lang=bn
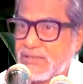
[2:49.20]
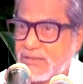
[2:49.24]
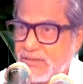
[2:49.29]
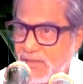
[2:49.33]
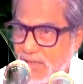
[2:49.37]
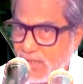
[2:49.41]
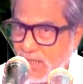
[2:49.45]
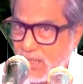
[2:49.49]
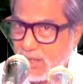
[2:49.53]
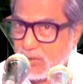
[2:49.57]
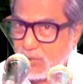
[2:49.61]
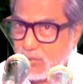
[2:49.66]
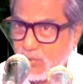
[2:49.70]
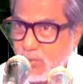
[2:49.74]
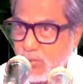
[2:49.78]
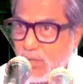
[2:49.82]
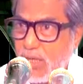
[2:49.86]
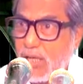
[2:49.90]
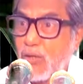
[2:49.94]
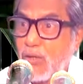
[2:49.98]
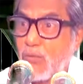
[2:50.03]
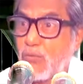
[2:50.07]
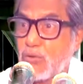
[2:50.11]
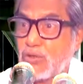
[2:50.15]
আর সালাতু
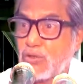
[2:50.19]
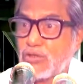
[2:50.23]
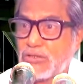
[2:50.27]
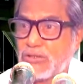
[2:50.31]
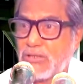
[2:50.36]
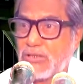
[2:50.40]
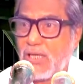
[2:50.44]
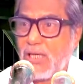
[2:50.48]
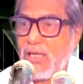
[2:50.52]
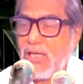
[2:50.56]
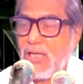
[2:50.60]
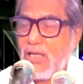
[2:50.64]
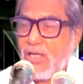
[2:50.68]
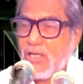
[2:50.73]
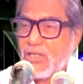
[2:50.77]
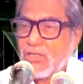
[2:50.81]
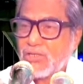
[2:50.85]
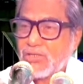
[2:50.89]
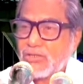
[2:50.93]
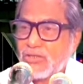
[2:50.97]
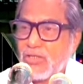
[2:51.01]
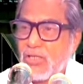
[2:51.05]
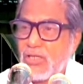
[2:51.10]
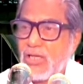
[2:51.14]
আল বোস্তা
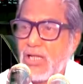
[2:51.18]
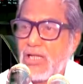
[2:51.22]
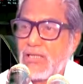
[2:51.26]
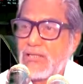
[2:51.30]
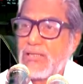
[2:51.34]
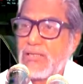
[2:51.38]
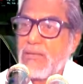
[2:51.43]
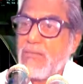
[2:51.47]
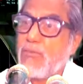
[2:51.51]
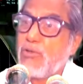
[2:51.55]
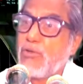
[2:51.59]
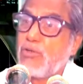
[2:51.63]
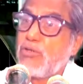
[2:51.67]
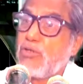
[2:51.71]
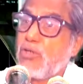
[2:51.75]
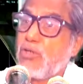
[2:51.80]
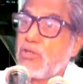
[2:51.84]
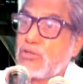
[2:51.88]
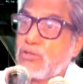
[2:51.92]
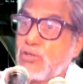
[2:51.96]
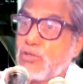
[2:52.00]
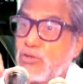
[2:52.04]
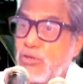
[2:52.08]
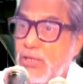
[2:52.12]
সালাতি
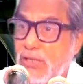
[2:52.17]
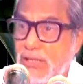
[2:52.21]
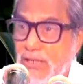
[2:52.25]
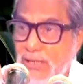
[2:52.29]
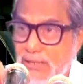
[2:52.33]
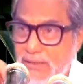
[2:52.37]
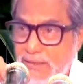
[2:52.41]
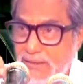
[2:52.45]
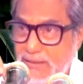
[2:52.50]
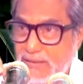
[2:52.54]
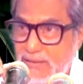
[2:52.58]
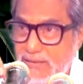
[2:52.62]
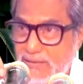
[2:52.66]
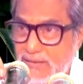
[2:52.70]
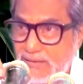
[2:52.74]
মধ্যস্থতাকারী